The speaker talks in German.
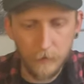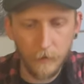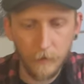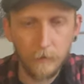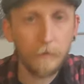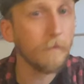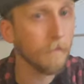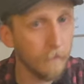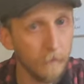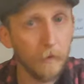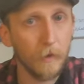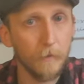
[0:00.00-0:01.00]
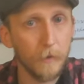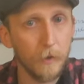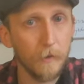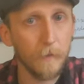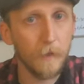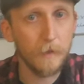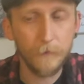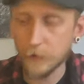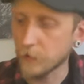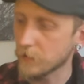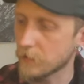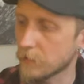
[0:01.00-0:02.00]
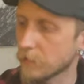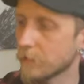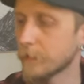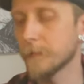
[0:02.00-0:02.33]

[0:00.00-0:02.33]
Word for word: sagen, kommen wir schon mal ans Verkosten.